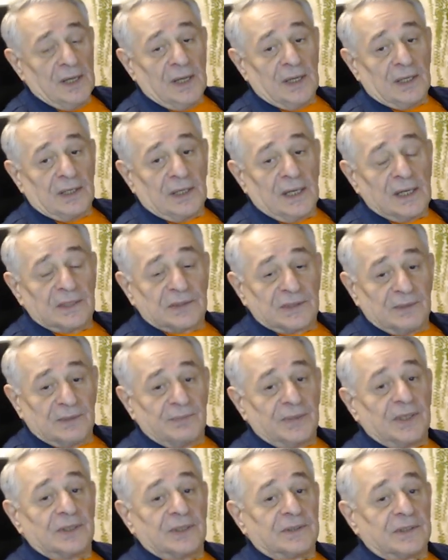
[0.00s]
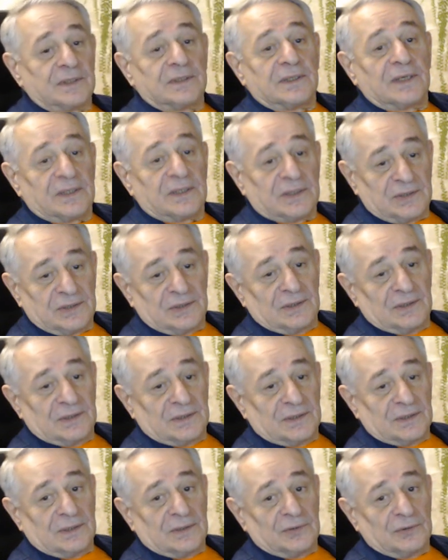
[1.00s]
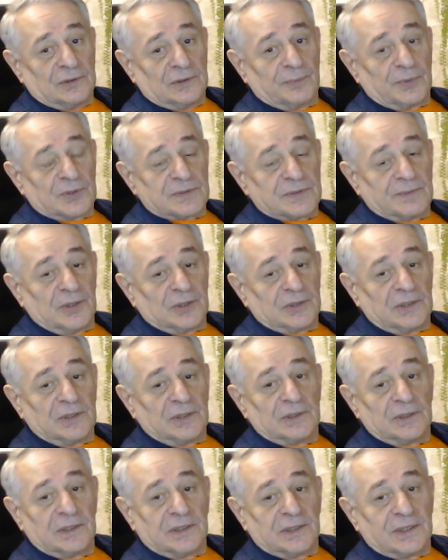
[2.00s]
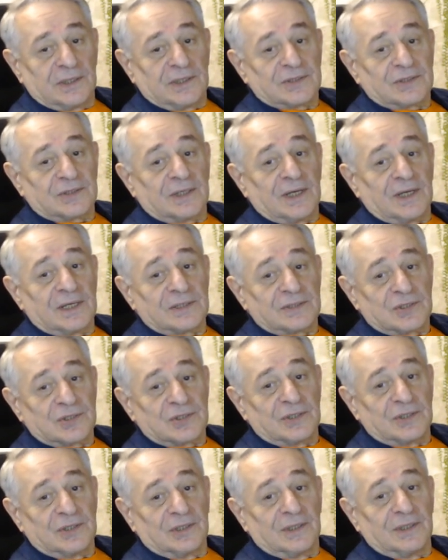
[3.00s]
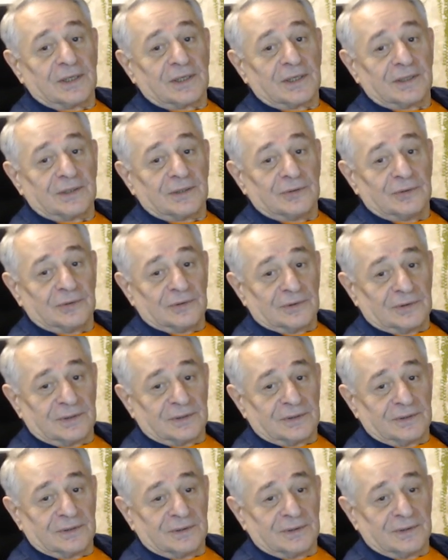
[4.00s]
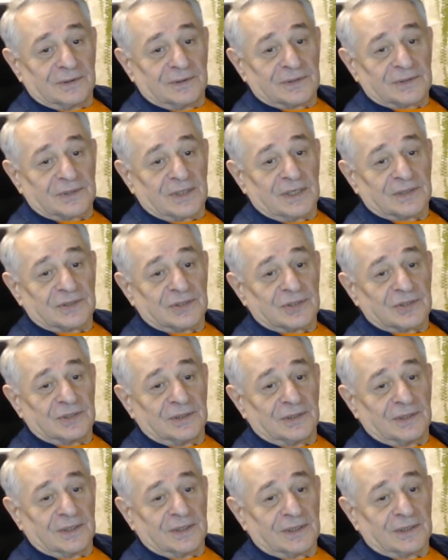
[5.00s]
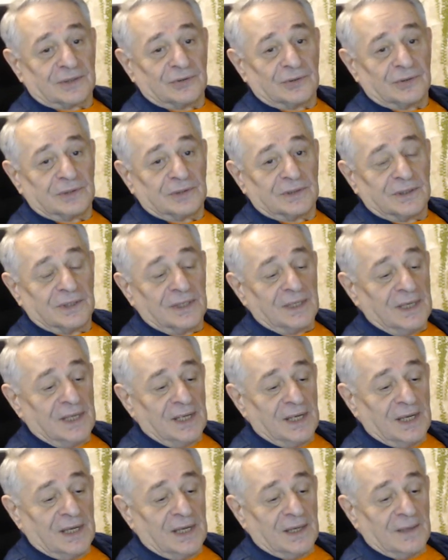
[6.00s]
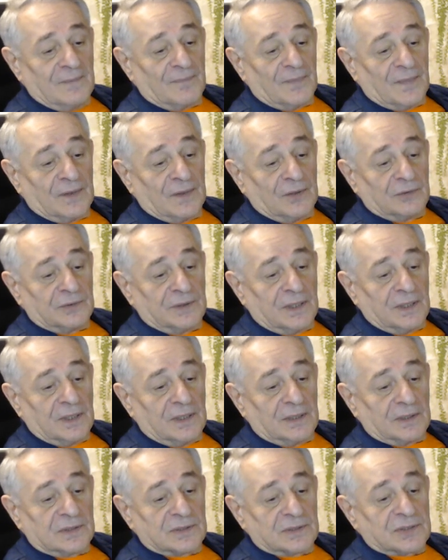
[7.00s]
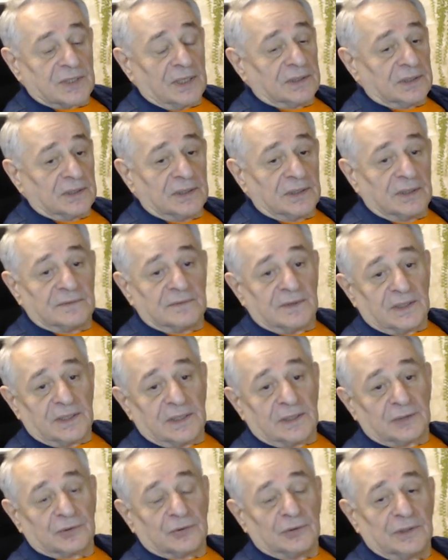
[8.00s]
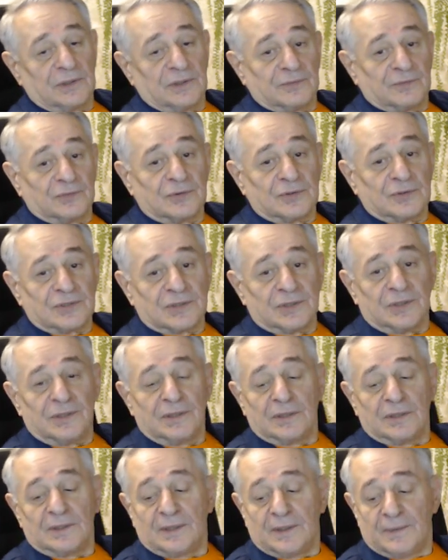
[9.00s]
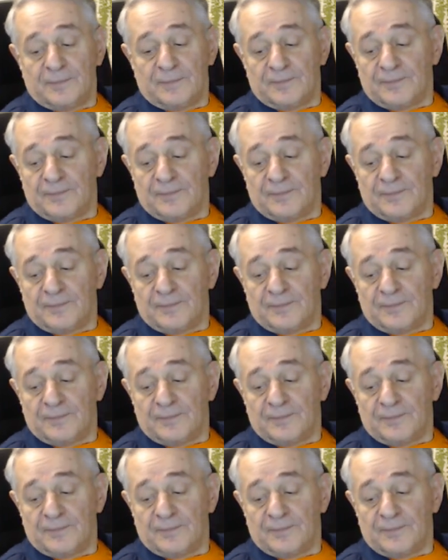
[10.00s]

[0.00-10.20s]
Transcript: как тебе эта картина? А он посмотрел и говорит, сказочный городок. Сказочный городок – ну да. Кстати говоря, кто не в курсе дела,